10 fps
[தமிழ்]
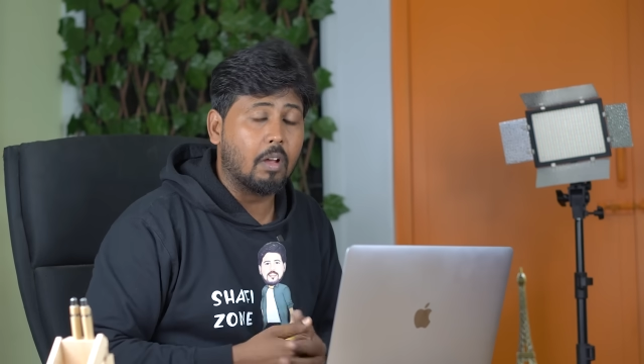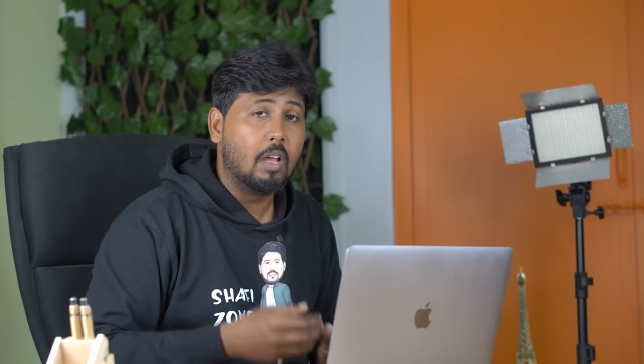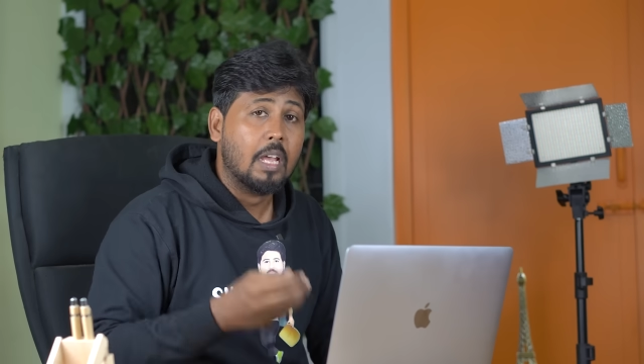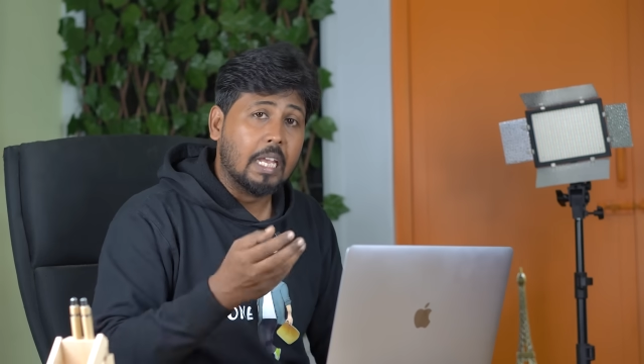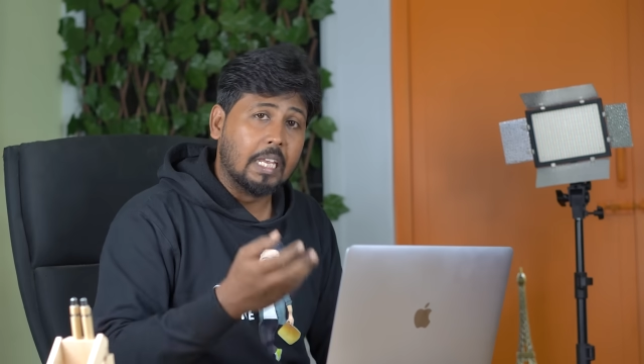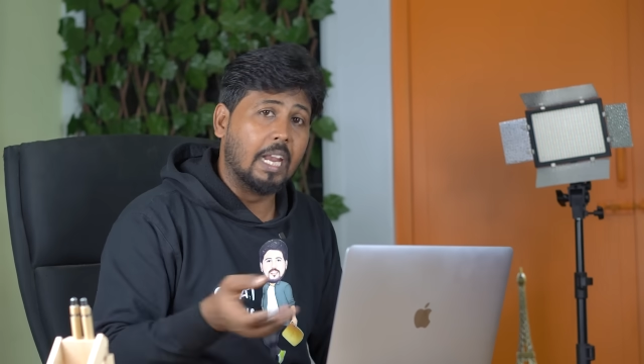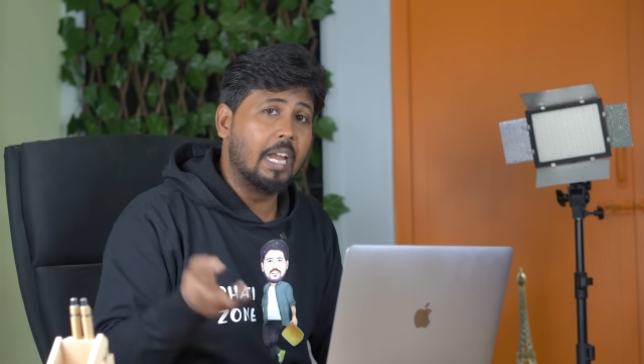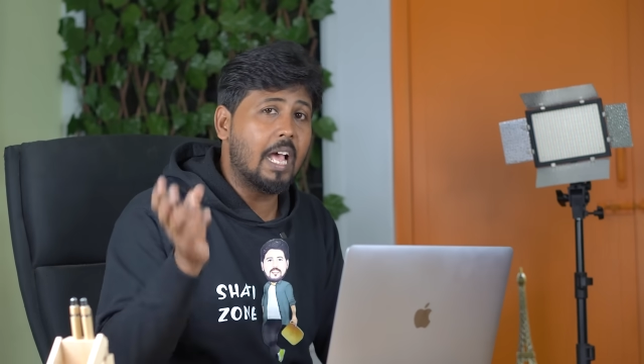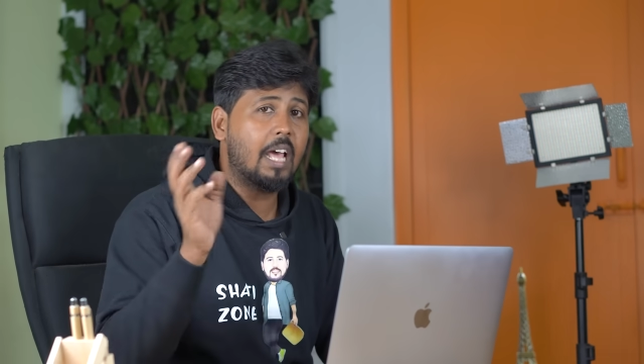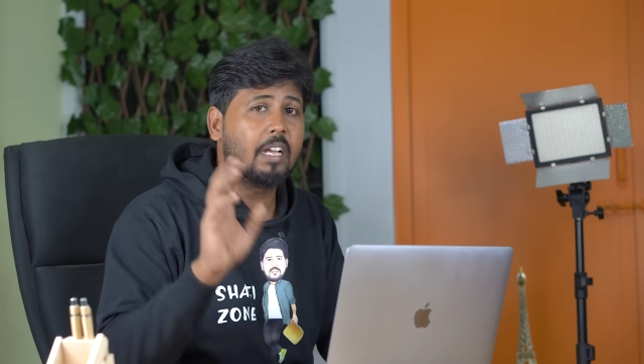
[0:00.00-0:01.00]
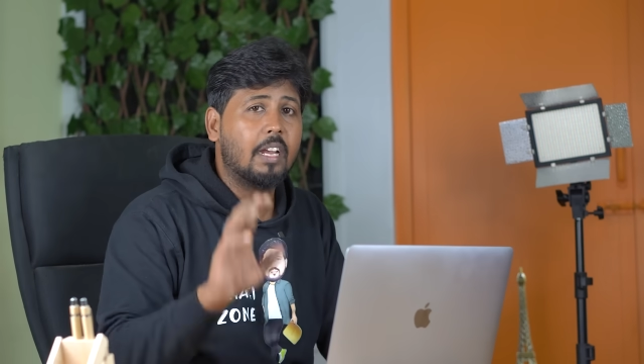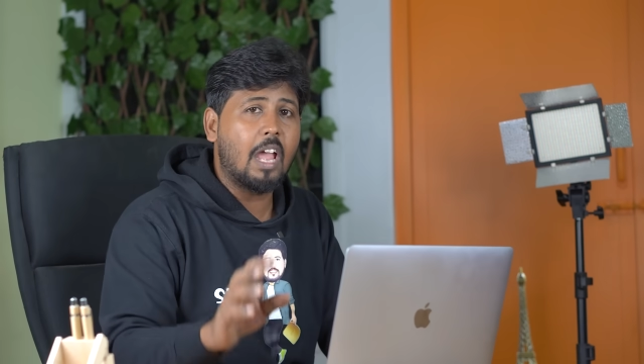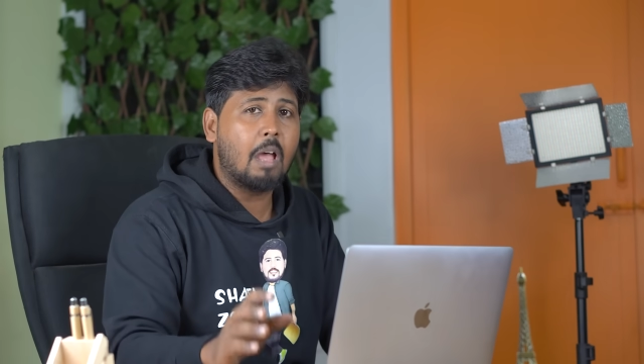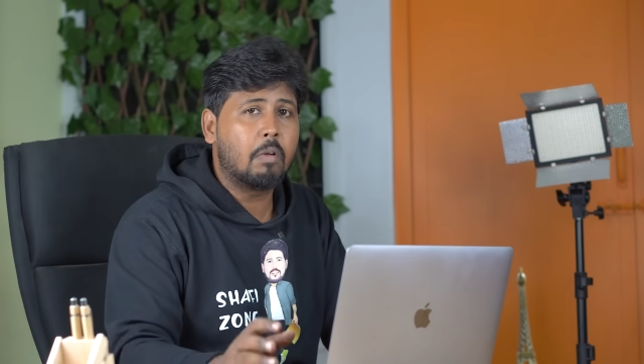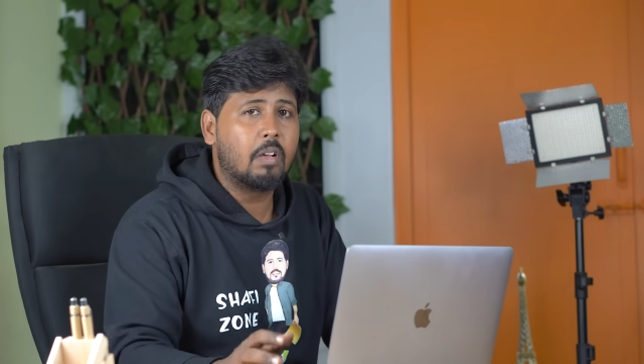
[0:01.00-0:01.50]
படம் எல்லாருக்கும்
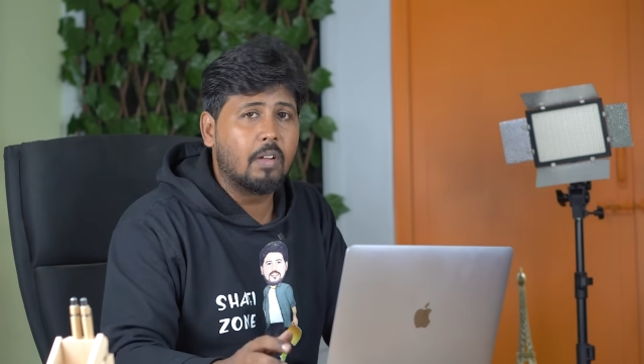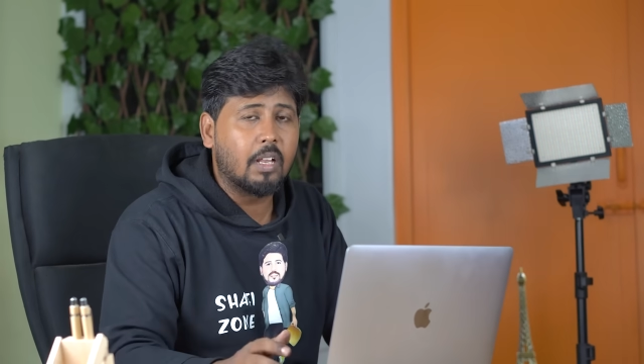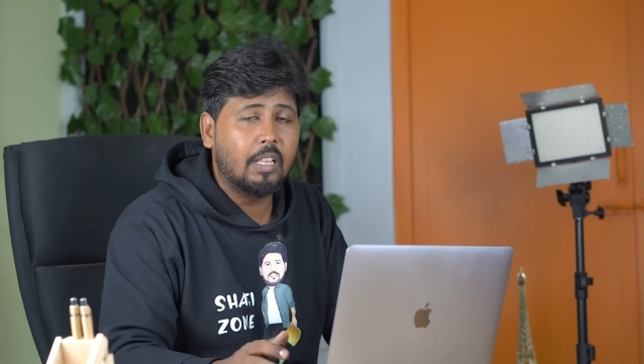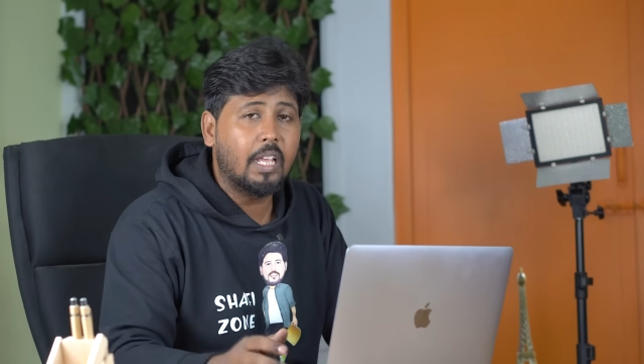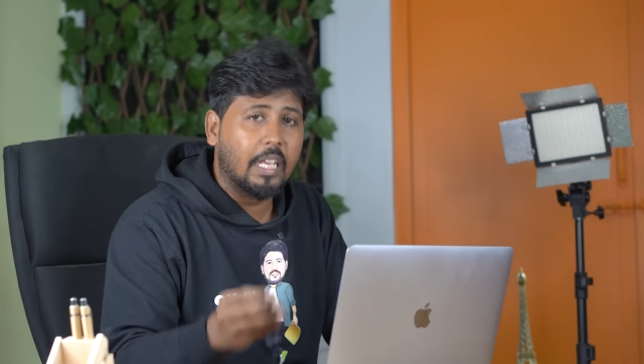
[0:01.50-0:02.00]
ஞாபகம் வருது